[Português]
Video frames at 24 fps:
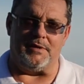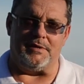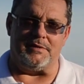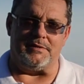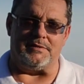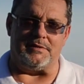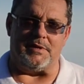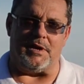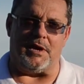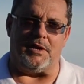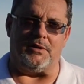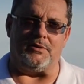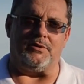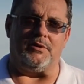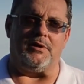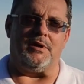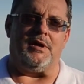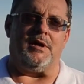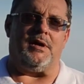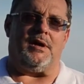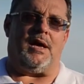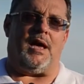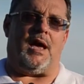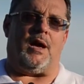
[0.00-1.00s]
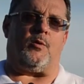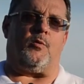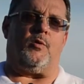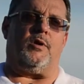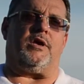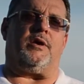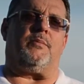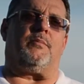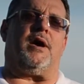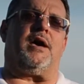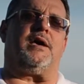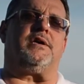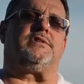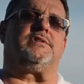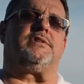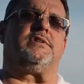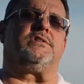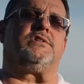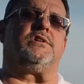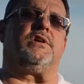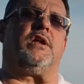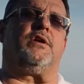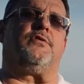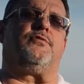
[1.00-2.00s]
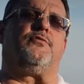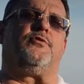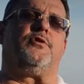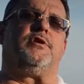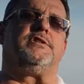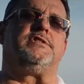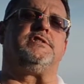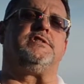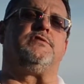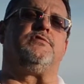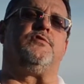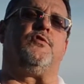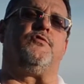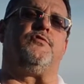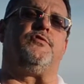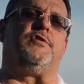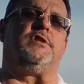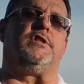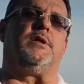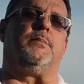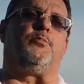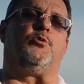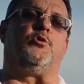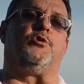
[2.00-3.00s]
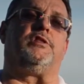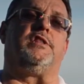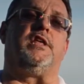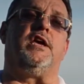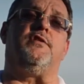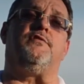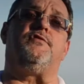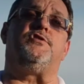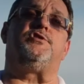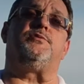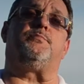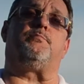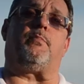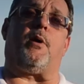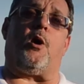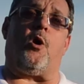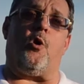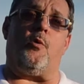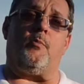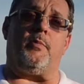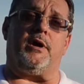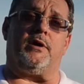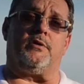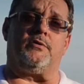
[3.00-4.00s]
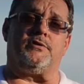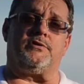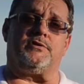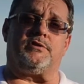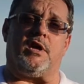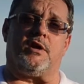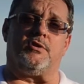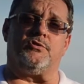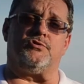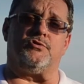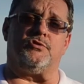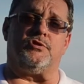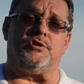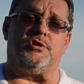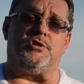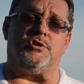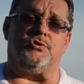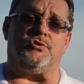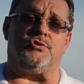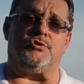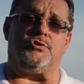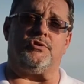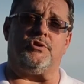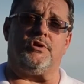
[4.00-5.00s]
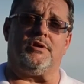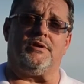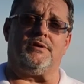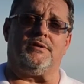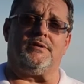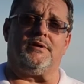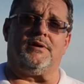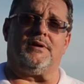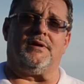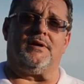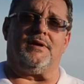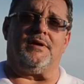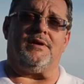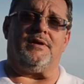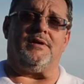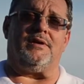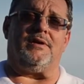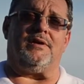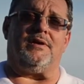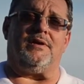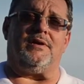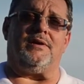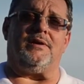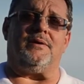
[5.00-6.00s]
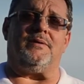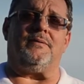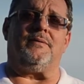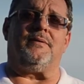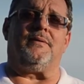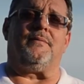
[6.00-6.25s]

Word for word: Certo? A Quick Massage ela foi desenvolvida por David Palmer nos Estados Unidos e